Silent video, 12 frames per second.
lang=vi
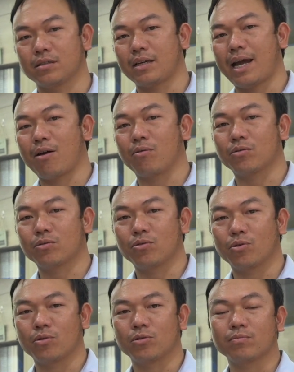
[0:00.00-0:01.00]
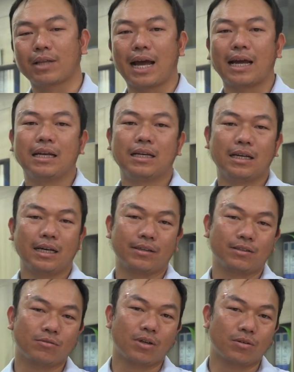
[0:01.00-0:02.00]
ao nuôi của chúng ta
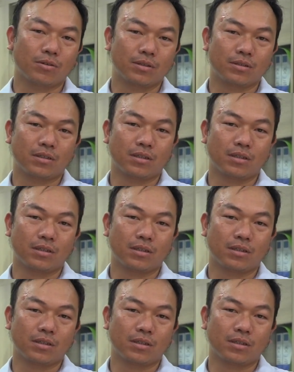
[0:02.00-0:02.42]
chúng tôi